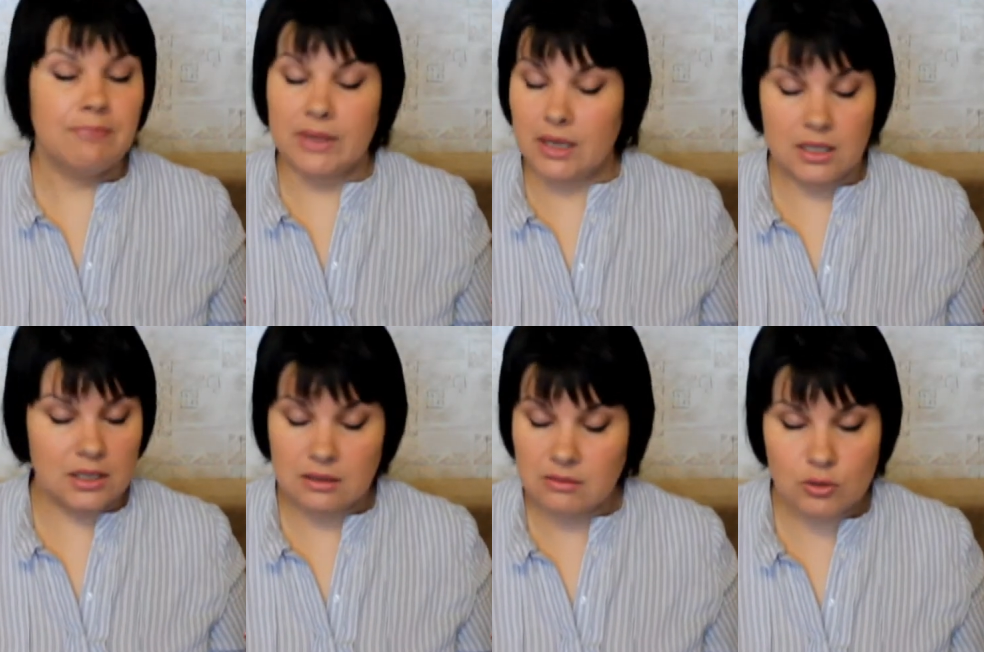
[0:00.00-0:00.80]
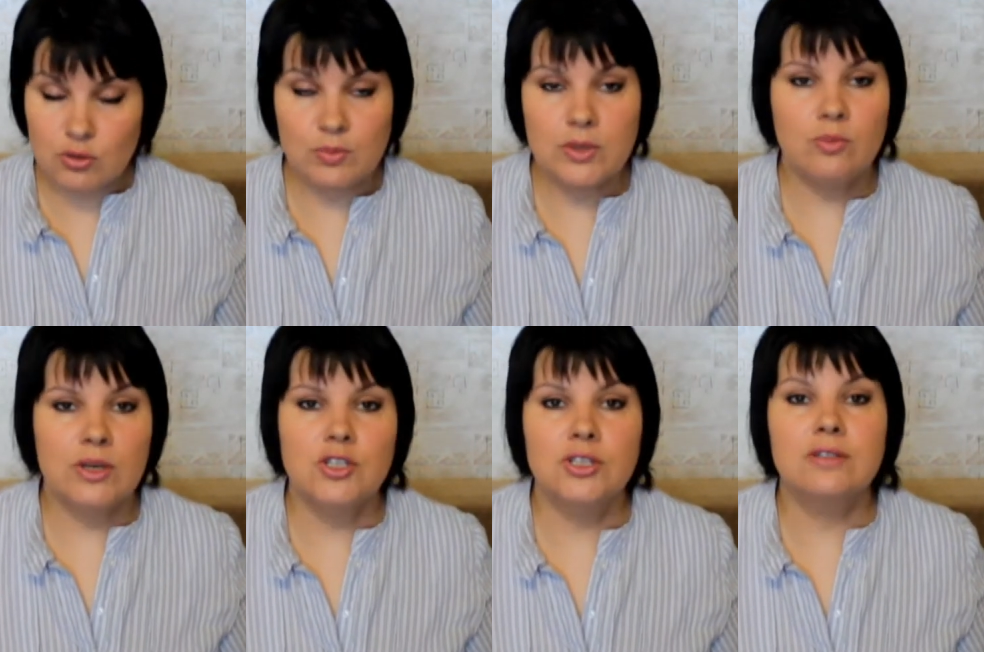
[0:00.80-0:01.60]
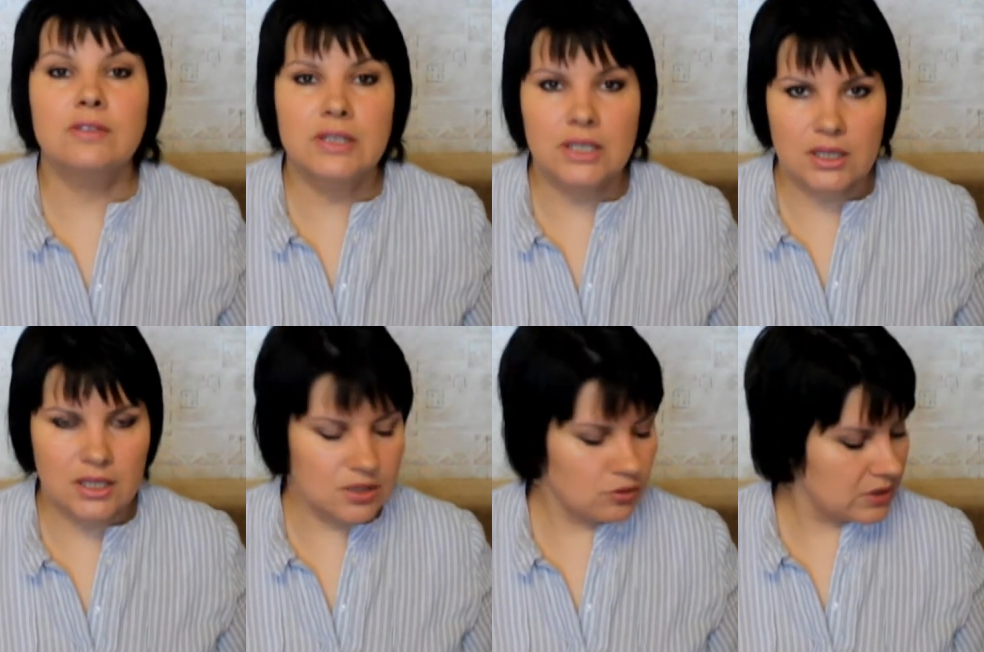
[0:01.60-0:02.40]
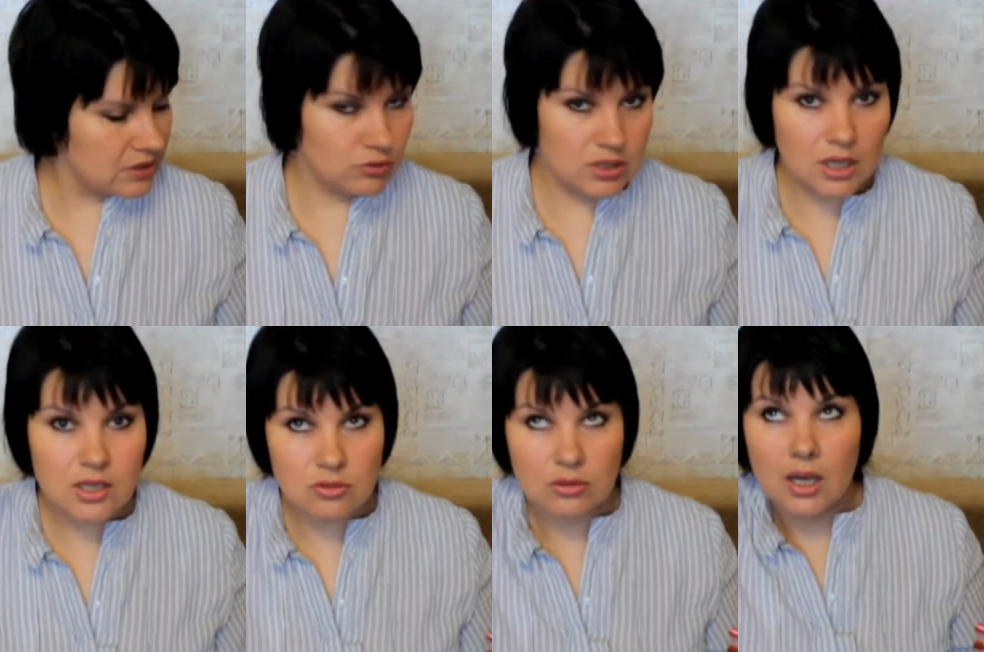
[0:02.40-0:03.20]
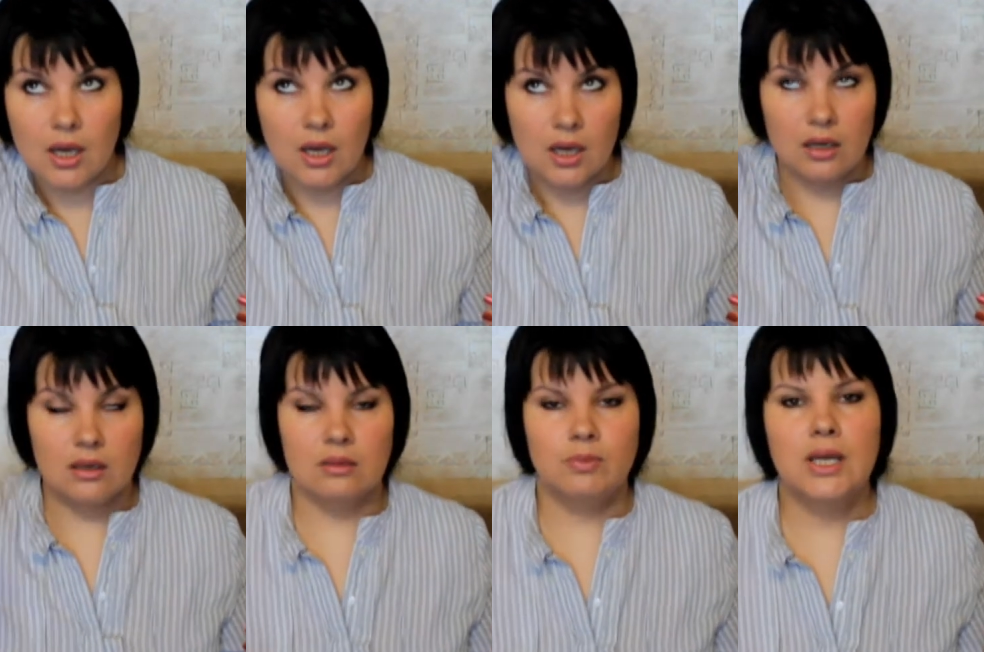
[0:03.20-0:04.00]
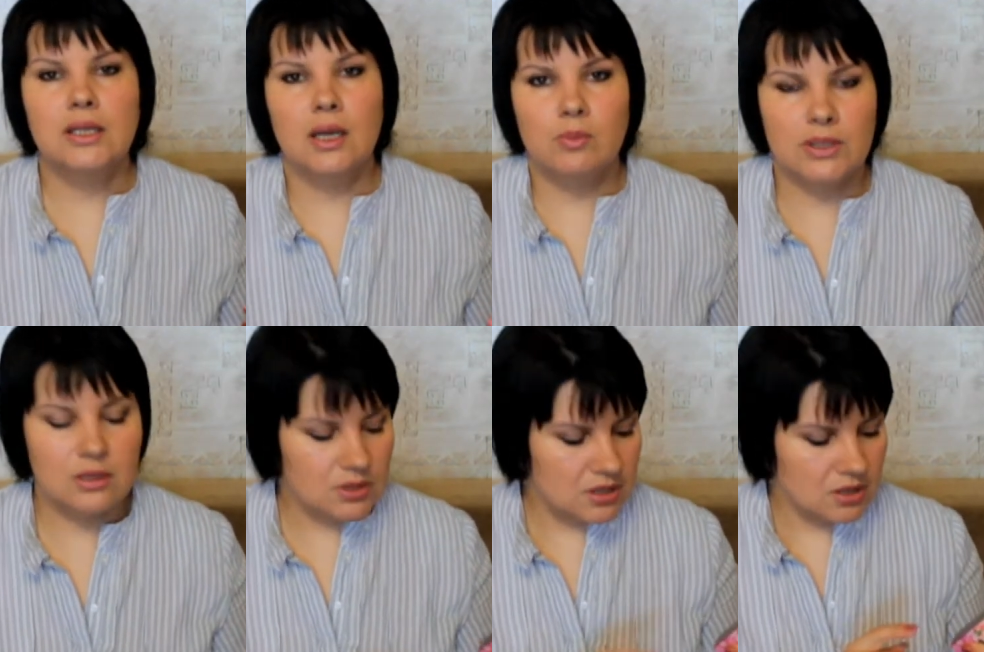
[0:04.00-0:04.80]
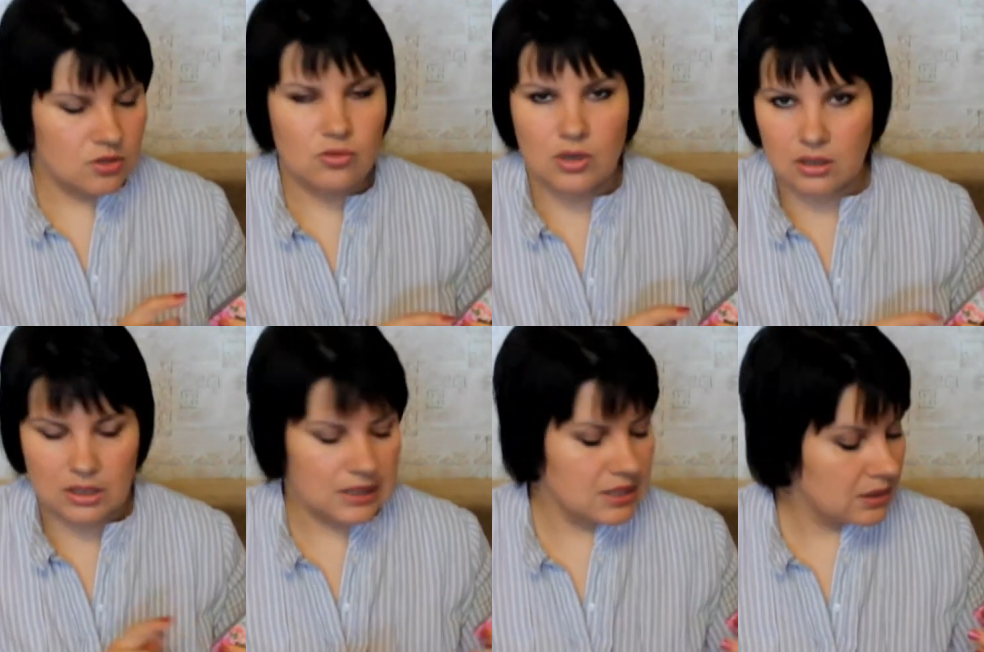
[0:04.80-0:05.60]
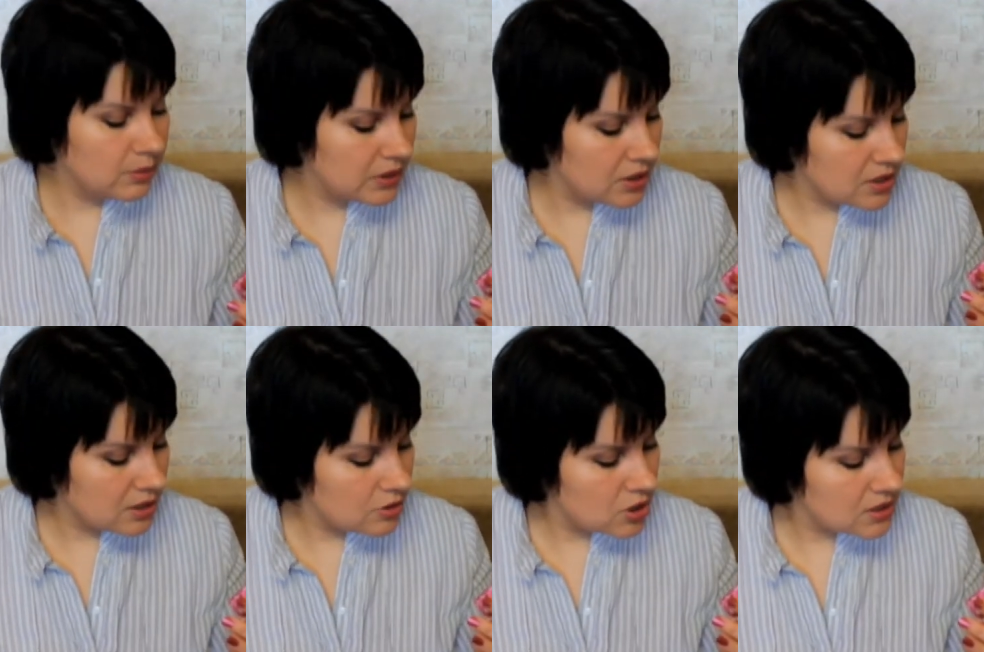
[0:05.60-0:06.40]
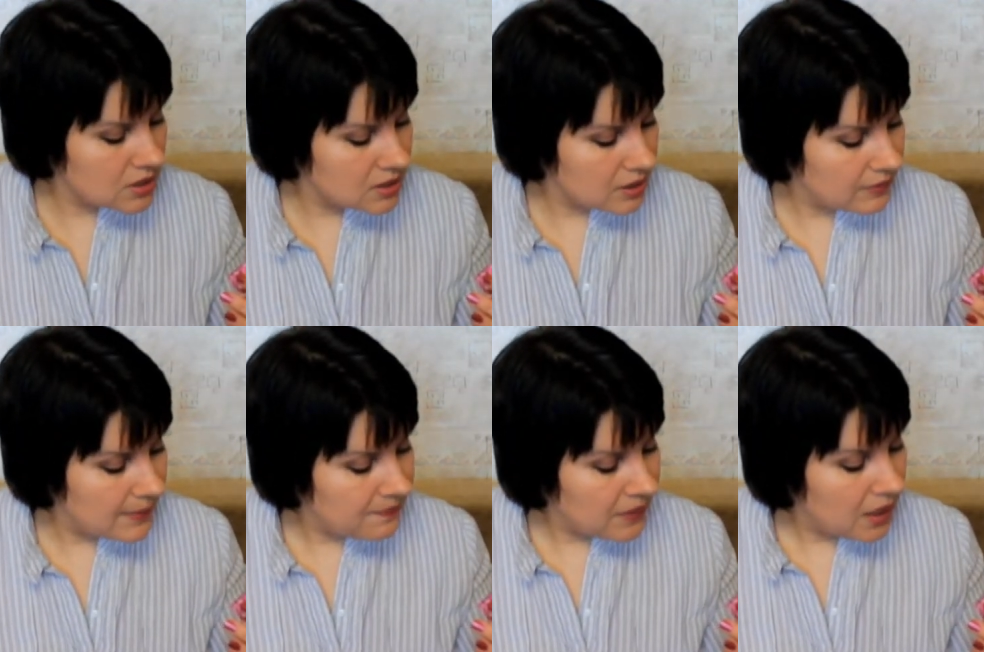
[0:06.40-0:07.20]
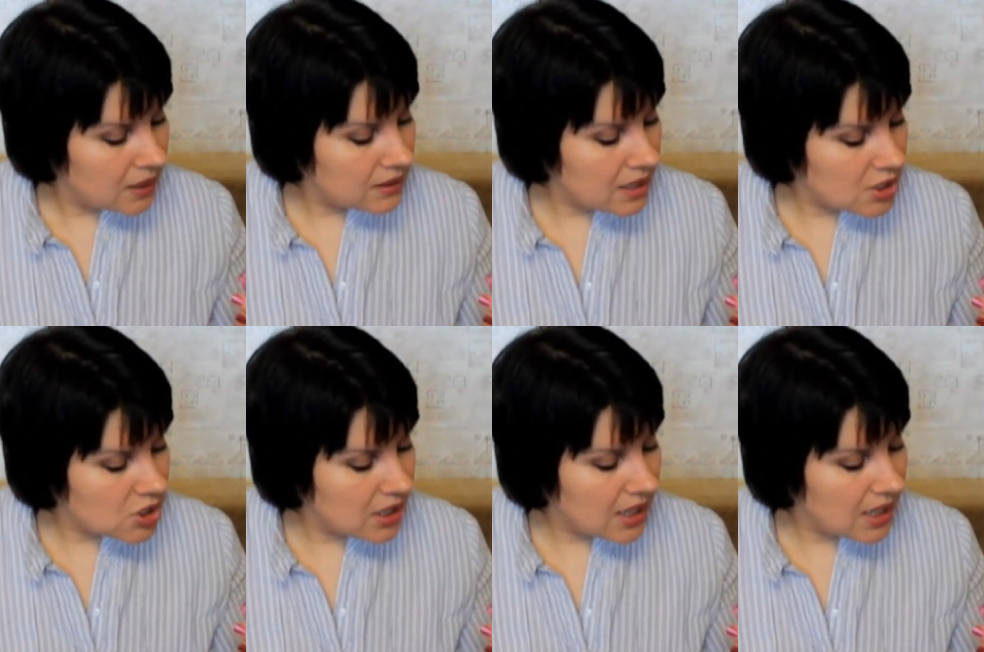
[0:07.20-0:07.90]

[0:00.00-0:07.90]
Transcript: э, не успею, поищите в интернете, у вас вот сразу э, планка поднимется, насколько классный, потрясающий состав. Дальше